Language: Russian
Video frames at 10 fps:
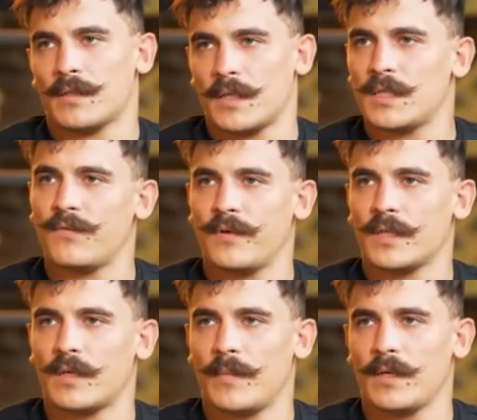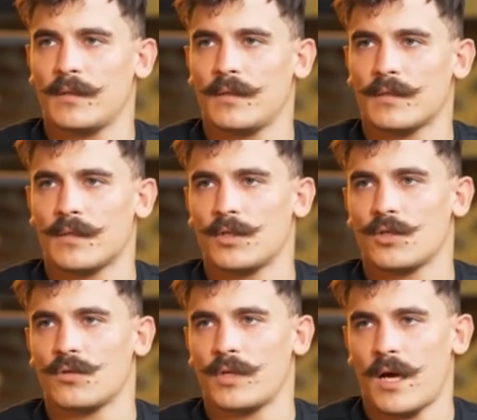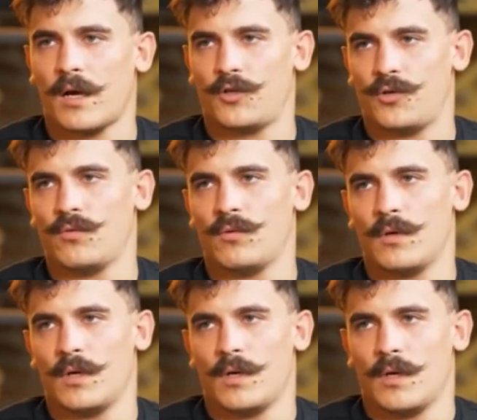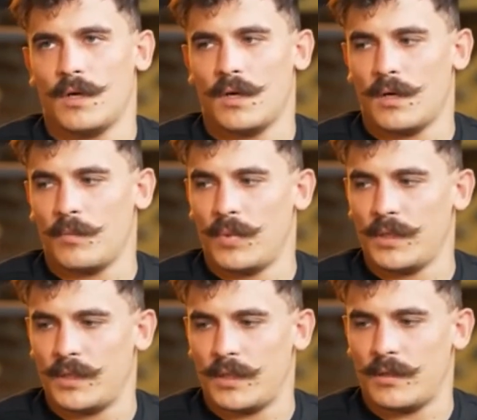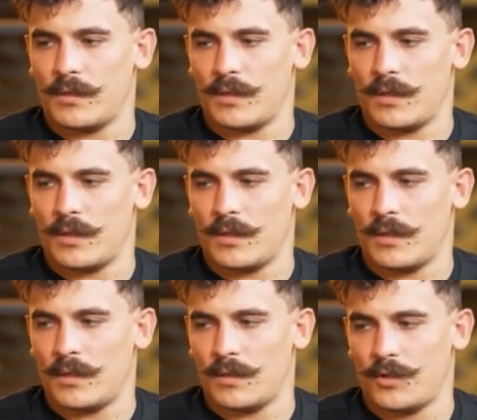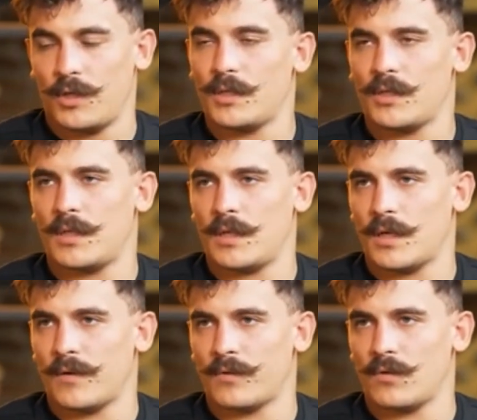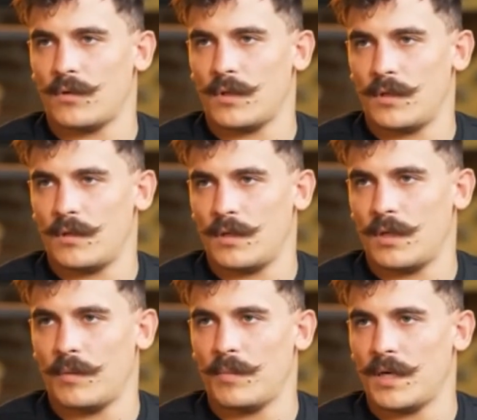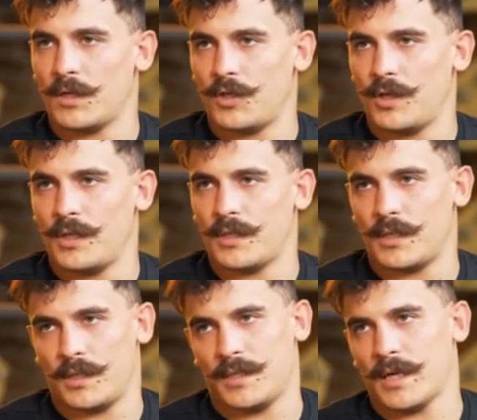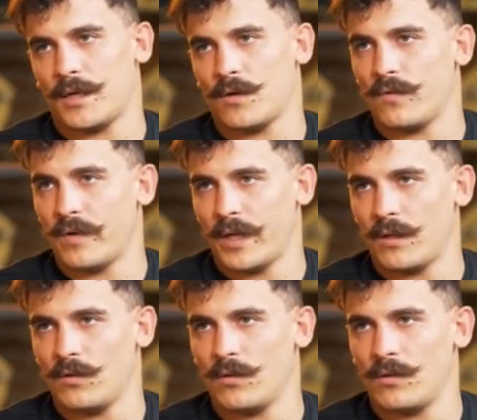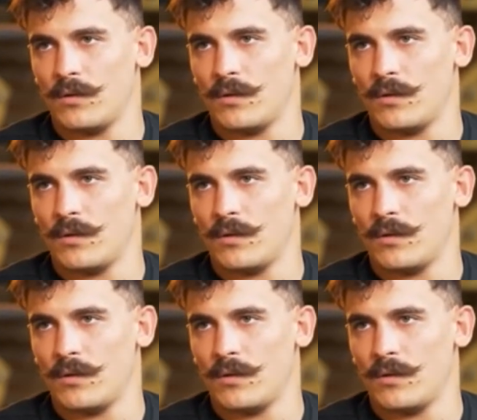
Сходи в военкомат и скажи, что я хочу а, быть, э, чинить авто, либо чинить технику военную,